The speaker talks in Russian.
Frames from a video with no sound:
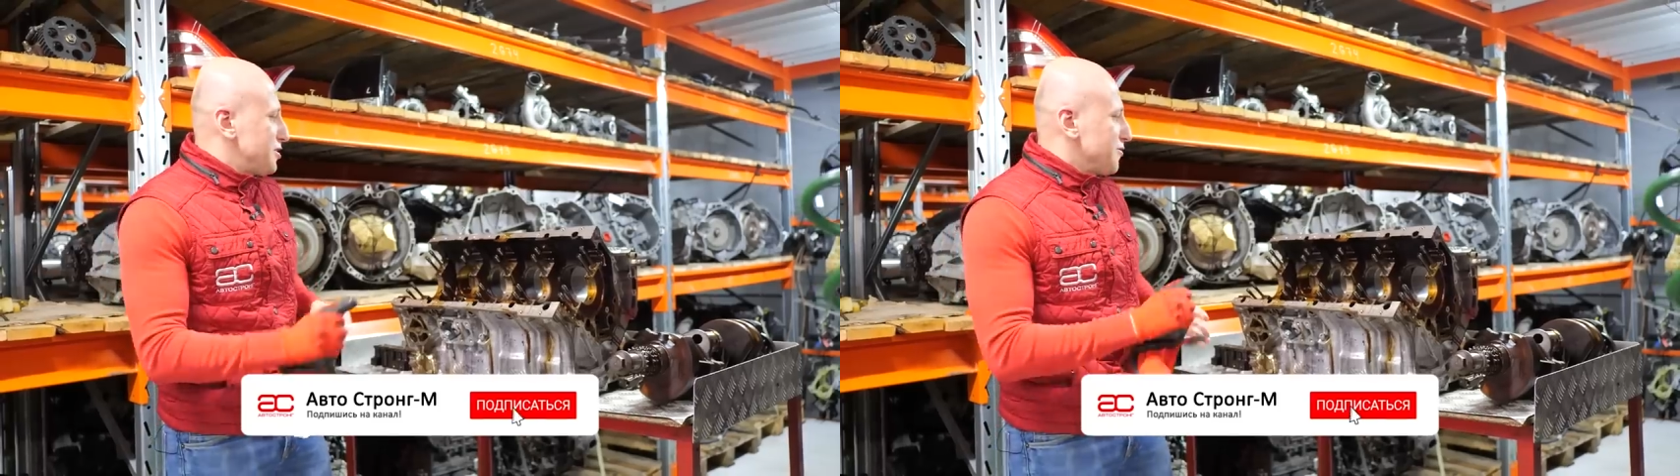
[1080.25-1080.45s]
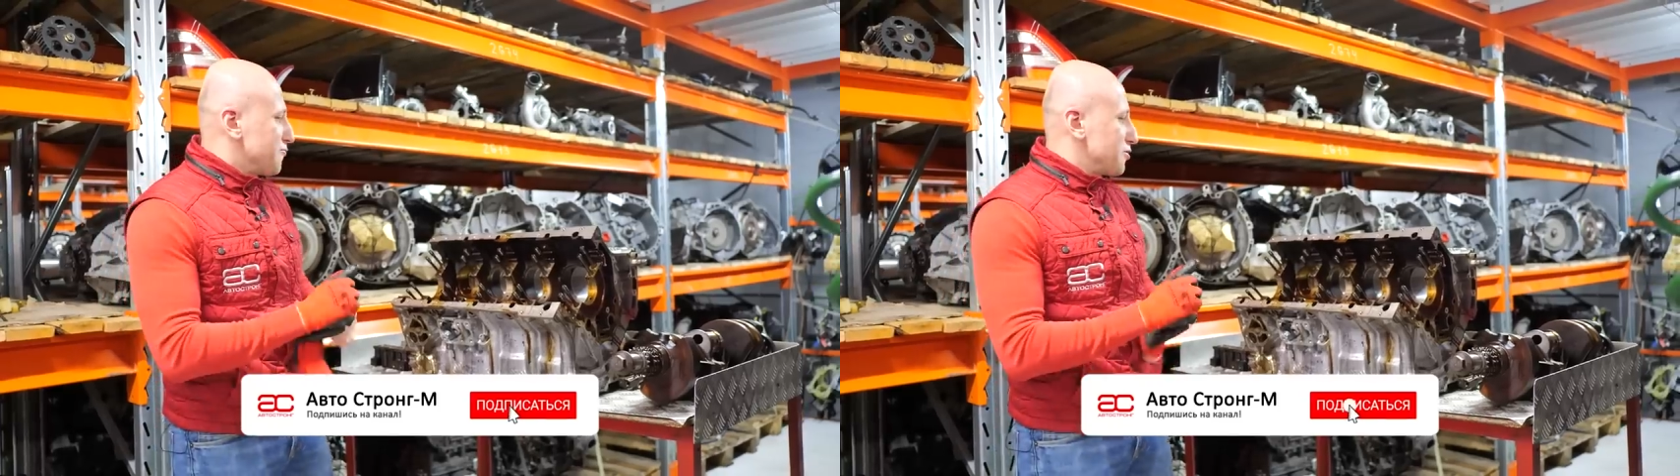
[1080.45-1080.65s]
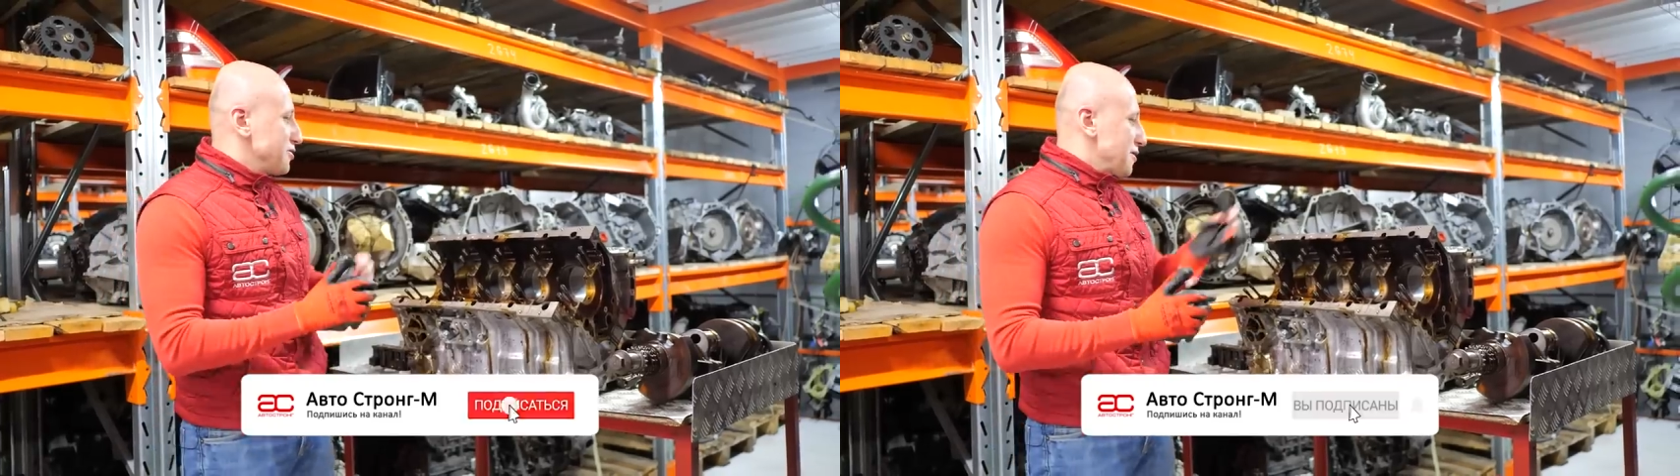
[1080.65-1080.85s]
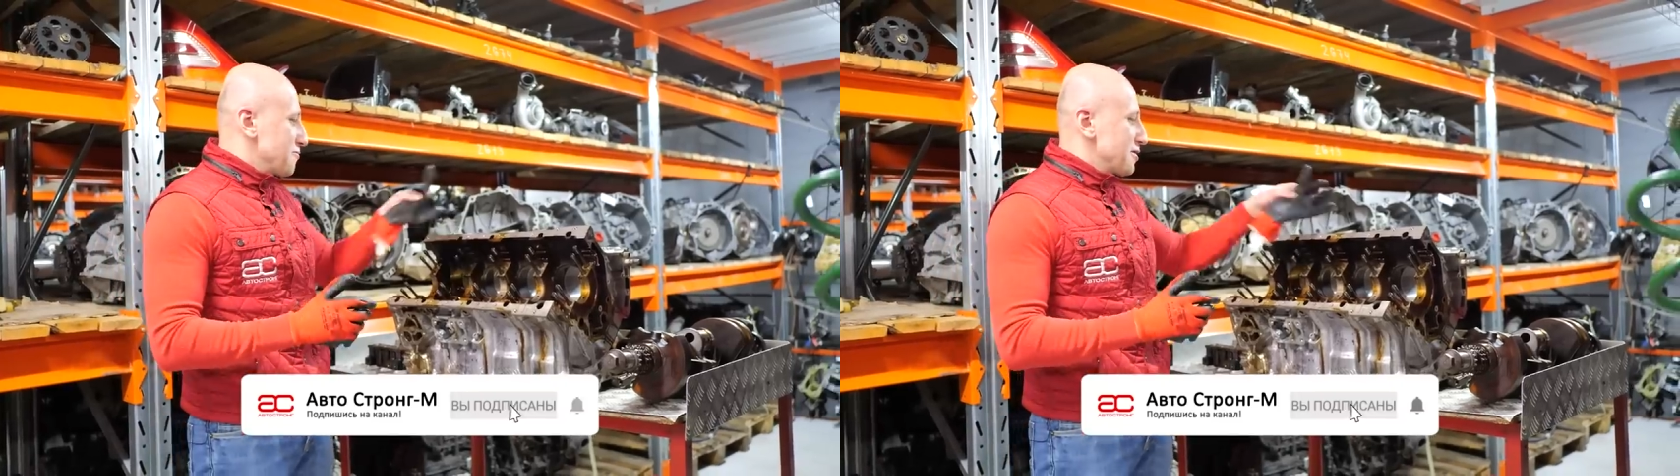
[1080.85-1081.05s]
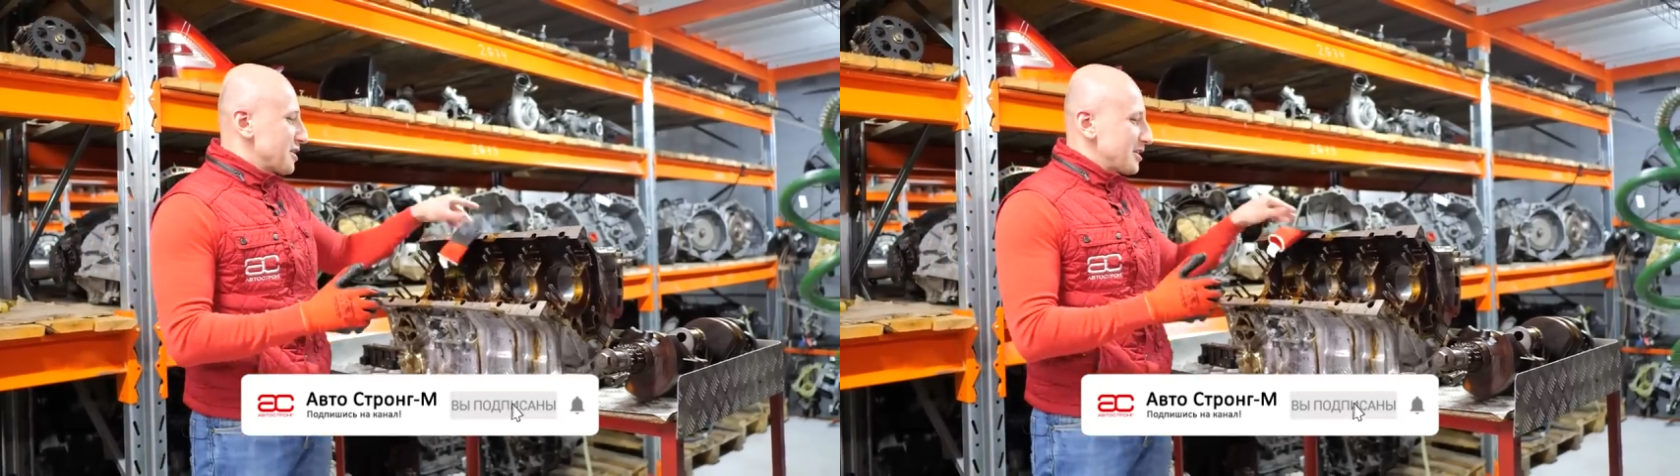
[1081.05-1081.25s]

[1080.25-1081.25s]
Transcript: и сегодня мы